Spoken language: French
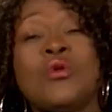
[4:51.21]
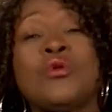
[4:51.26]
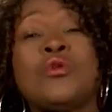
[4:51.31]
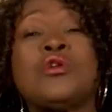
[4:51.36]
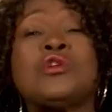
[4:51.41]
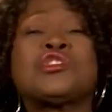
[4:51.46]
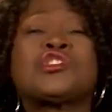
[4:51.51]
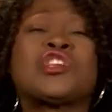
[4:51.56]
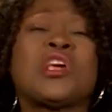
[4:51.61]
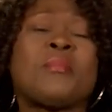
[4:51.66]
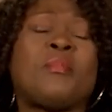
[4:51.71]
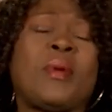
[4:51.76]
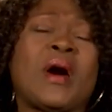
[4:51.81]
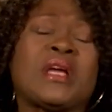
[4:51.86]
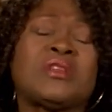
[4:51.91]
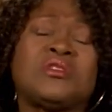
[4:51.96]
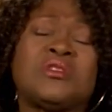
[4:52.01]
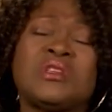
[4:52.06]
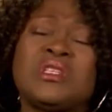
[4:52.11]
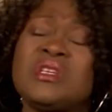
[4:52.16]
Oh, j'ai
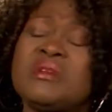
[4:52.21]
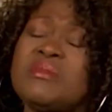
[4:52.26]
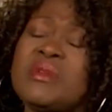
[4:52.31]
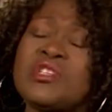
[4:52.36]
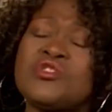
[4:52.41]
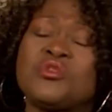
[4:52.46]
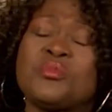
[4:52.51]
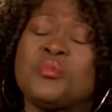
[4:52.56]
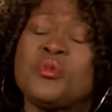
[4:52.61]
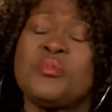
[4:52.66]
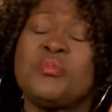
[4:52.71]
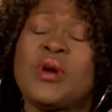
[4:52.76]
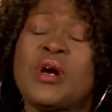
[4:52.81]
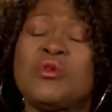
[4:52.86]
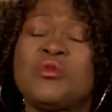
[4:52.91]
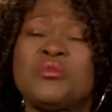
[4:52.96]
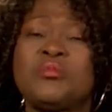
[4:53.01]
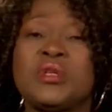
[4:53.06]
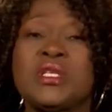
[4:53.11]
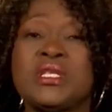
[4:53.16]
pardonné, mais je ne peux
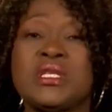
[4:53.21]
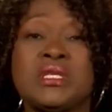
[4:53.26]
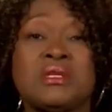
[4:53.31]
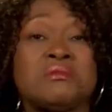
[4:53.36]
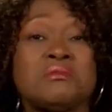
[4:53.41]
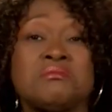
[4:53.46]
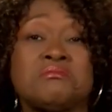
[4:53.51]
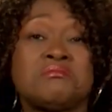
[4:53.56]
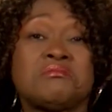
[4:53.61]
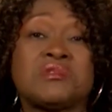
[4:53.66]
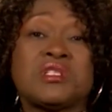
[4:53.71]
pas oublier.